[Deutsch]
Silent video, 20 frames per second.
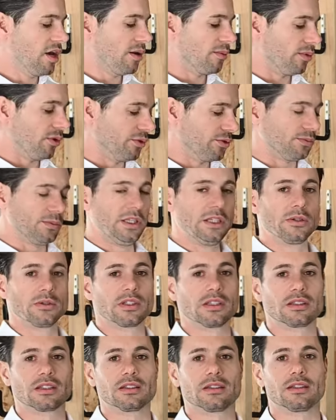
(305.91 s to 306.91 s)
Plus, minus
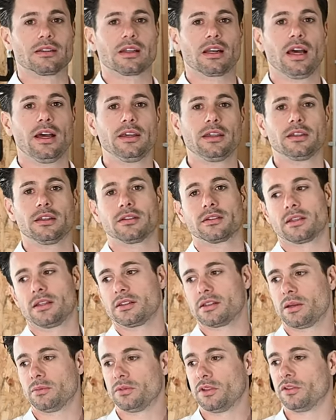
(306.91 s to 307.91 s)
ist das das gleiche. Das
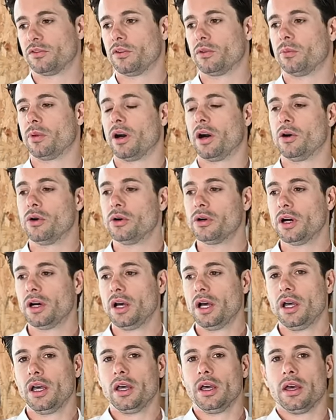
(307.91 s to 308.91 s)
gesamte Verbrauch
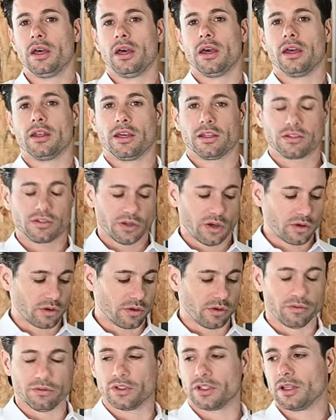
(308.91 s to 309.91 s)
die äh,
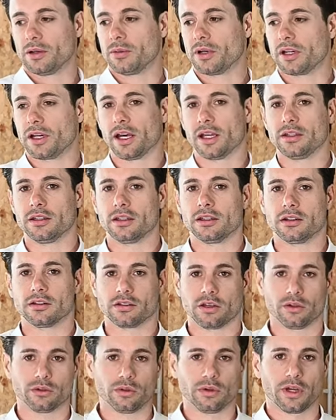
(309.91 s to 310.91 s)
Erzeugung wird aber gerade in
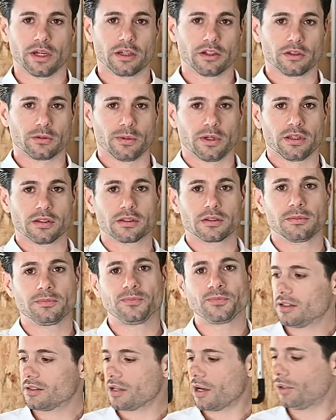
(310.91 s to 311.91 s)
das Auto eingespeist.
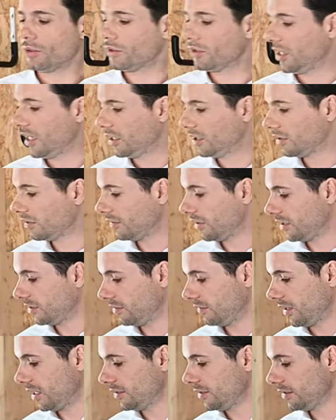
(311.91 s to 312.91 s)
Das Auto,
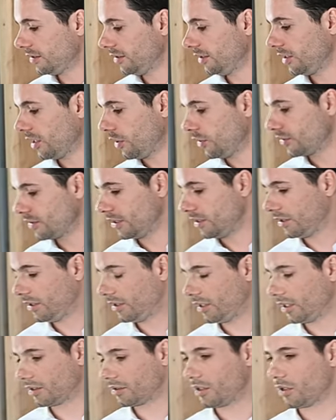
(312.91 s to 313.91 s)
ehrlicherweise, weiß ich es nicht
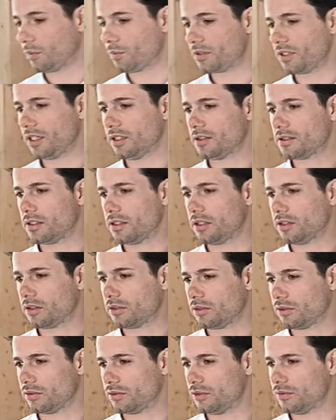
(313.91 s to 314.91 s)
auswendig, hat, glaube ich,
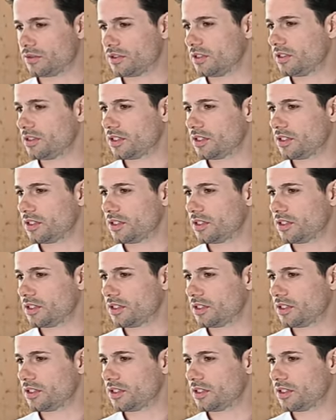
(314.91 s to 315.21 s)
60, 50,